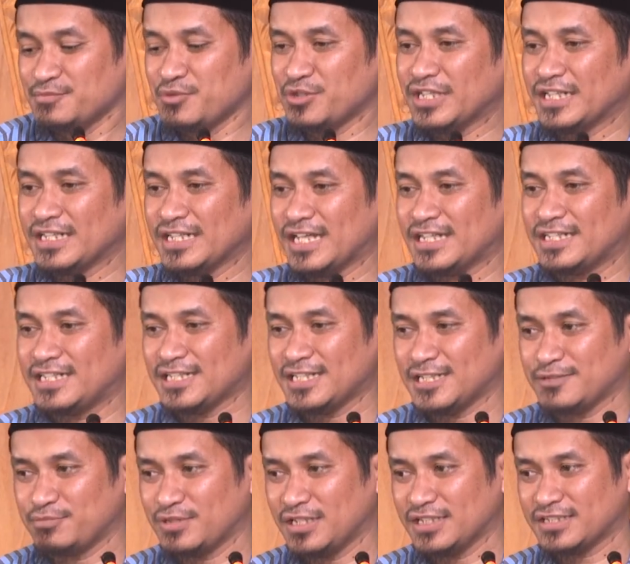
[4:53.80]
Mungkin ada
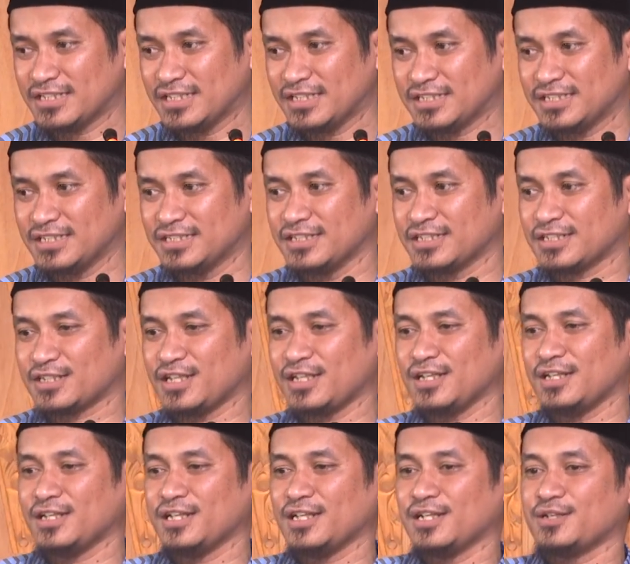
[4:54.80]
yang bilang kayak gini,
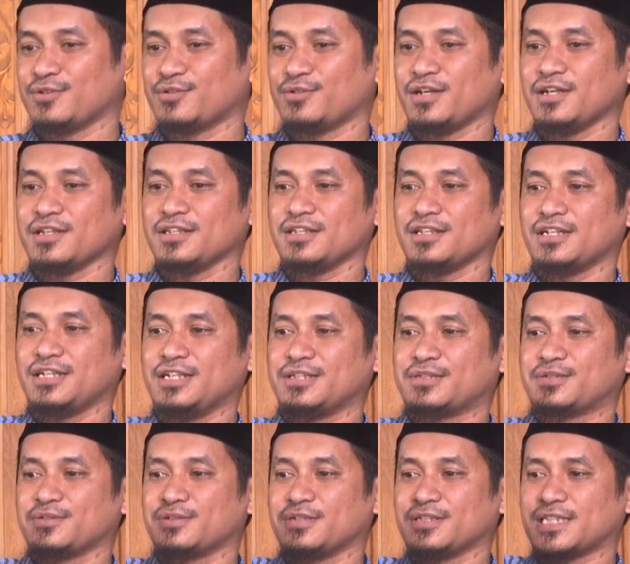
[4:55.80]
kalau Allah
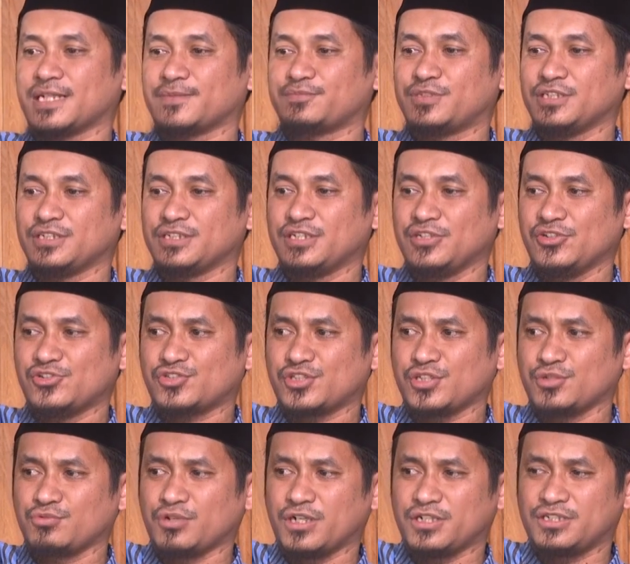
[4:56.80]
itu tetap tinggi
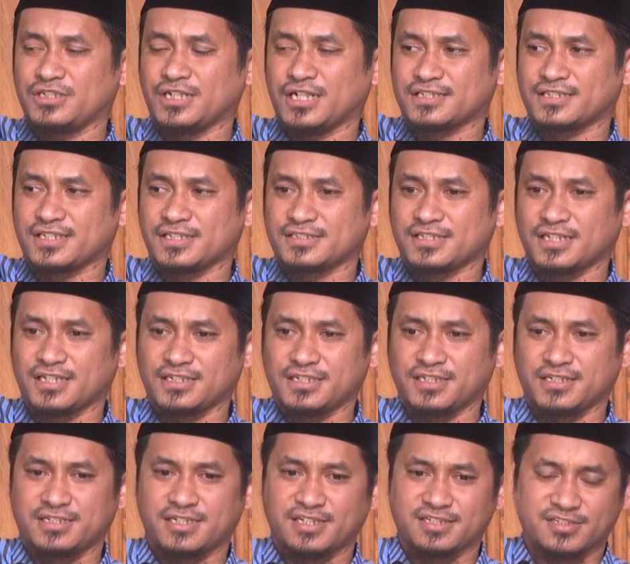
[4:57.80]
istiwa di atas
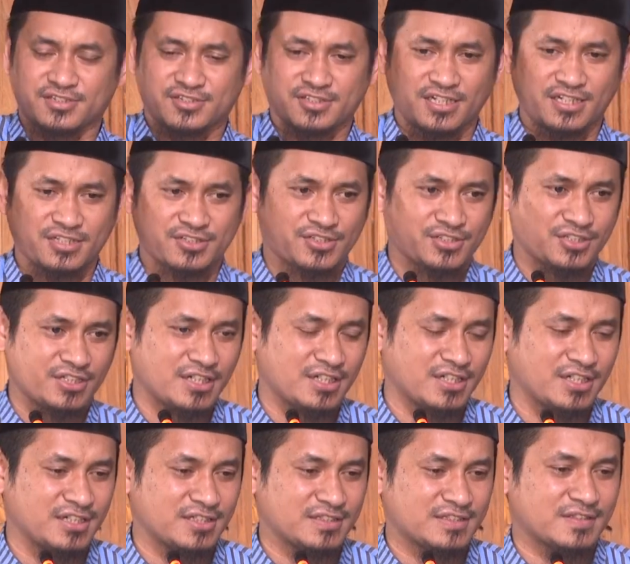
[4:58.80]
sana, di atas
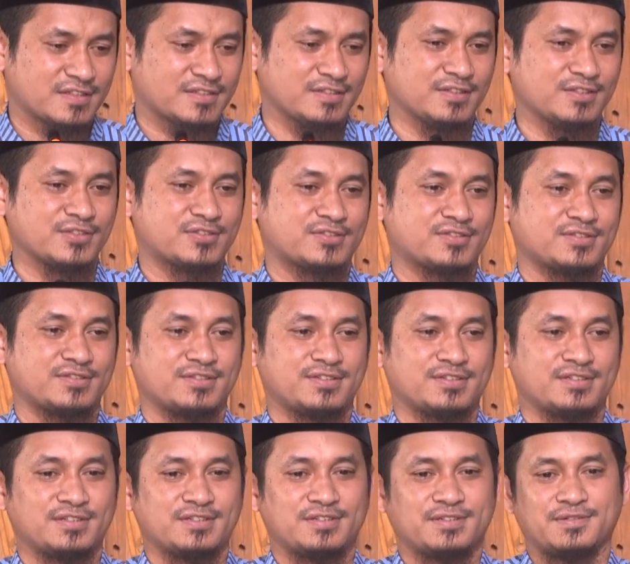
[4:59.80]
arsnya, terus
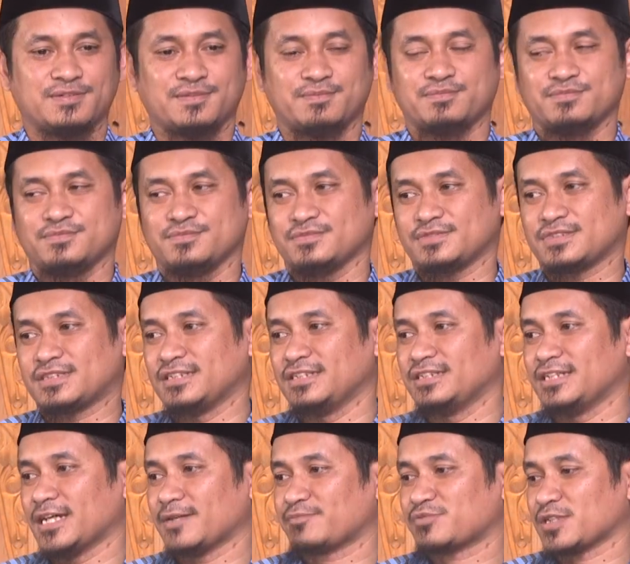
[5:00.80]

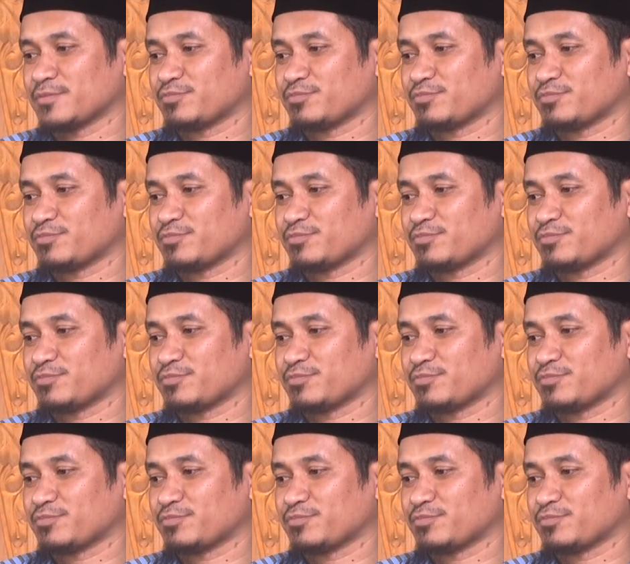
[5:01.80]
tiap